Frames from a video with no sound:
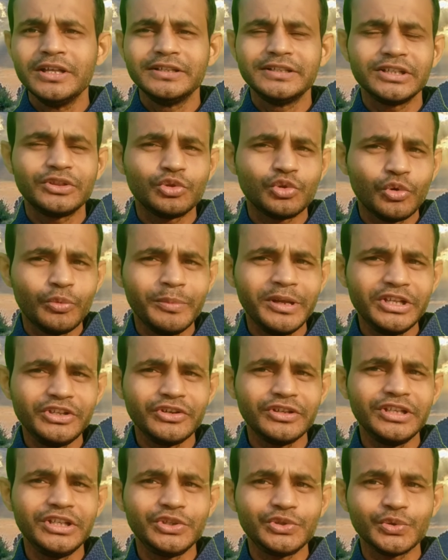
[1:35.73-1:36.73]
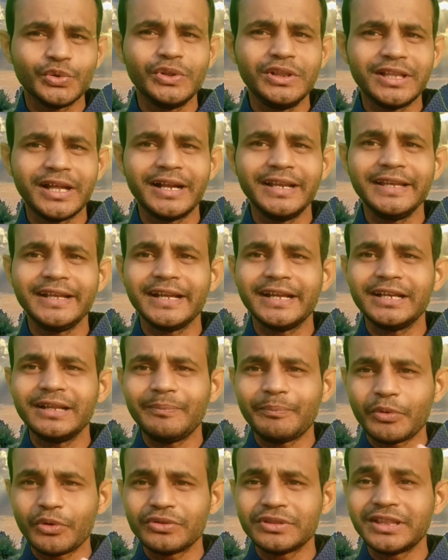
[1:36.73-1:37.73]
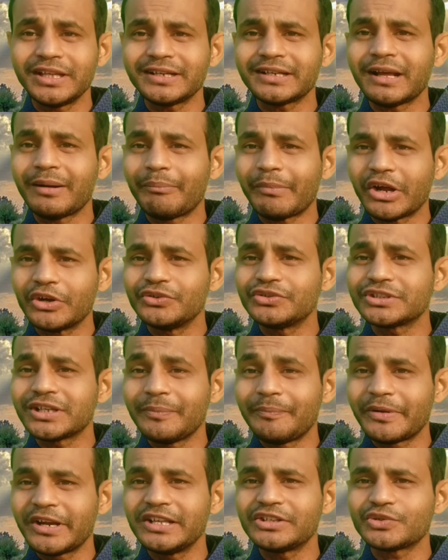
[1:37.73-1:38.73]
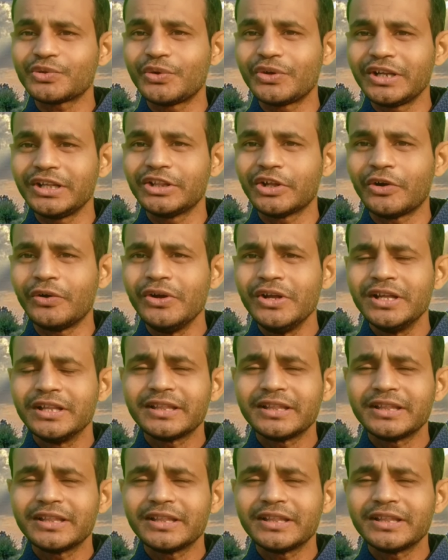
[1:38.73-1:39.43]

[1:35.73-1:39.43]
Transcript: যে তুমি যদি চুল দাড়ি কেটে প্রত্যেকটা মানুষকে ফ্রেশ করে দাও